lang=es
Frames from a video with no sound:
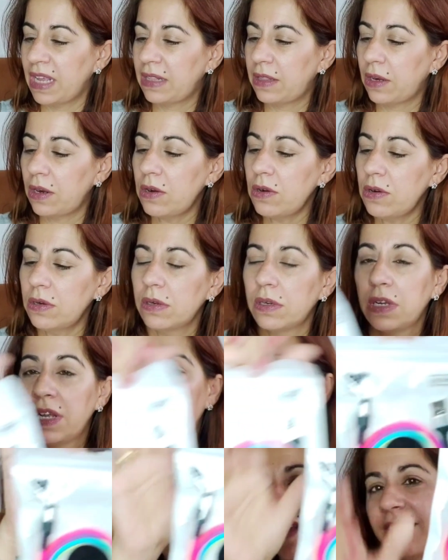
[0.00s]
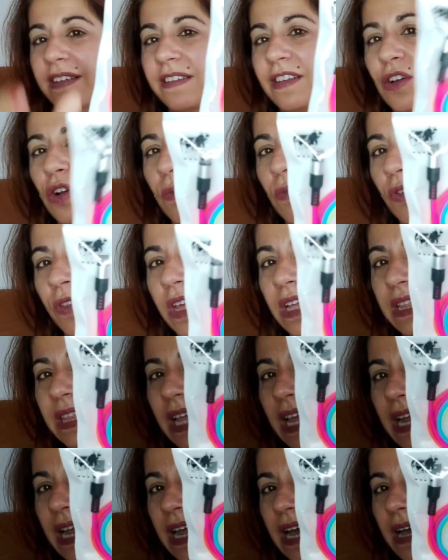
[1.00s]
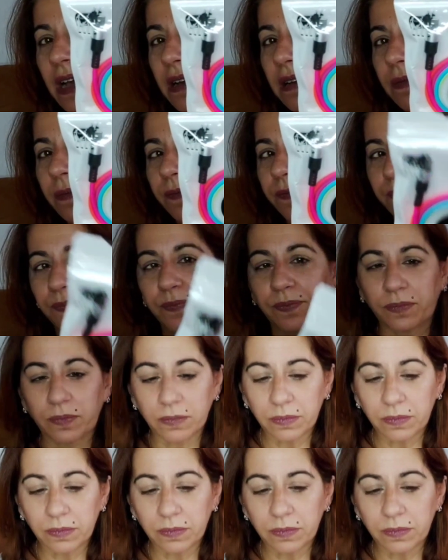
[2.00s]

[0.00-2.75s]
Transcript: metro es así como de tela